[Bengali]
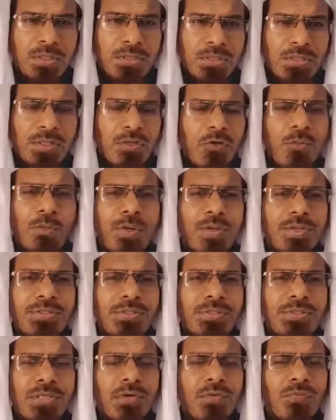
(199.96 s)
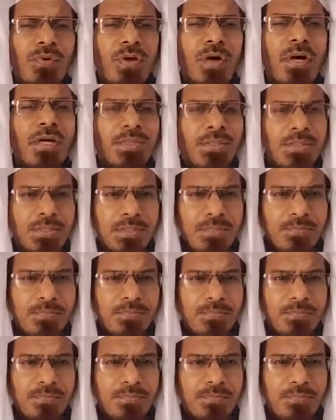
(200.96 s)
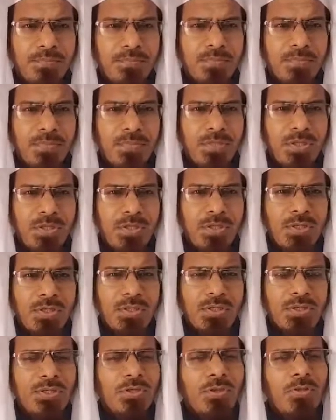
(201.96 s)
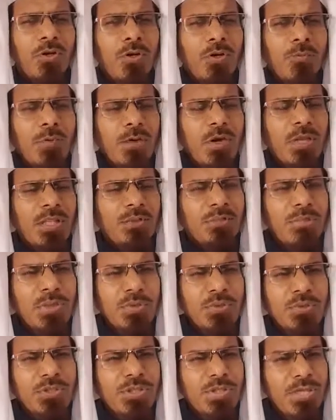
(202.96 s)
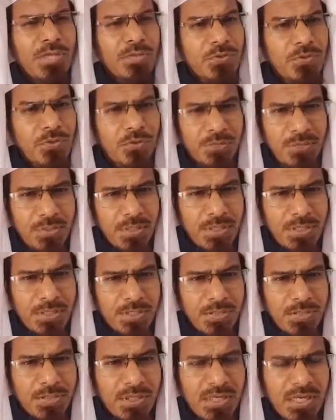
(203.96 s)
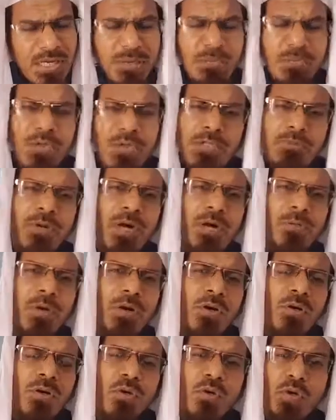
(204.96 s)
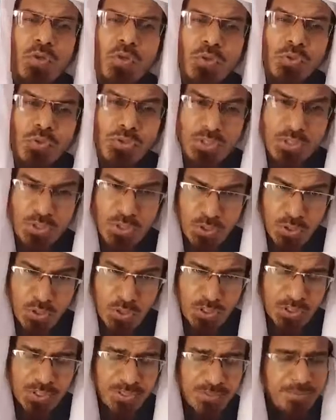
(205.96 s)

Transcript: তৌবা ইস্তেফার শুধু অপরাধী মানুষেরাই করবে এমনটি ভাবা কখনো উচিত নয়